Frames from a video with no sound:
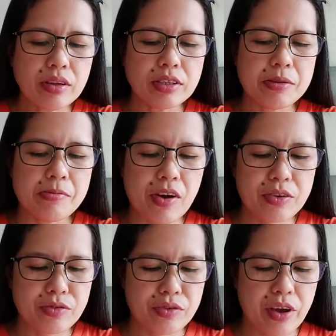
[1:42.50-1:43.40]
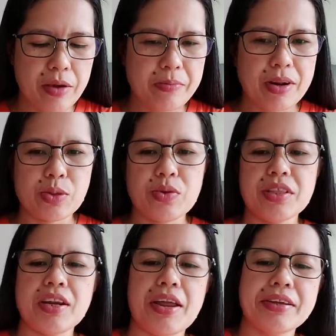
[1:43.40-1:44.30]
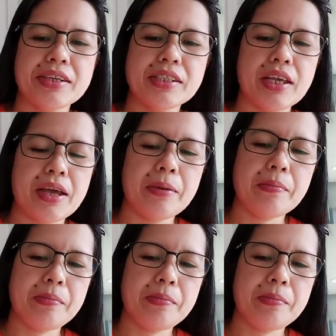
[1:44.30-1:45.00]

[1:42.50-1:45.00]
simulan ko ng April 29 kasi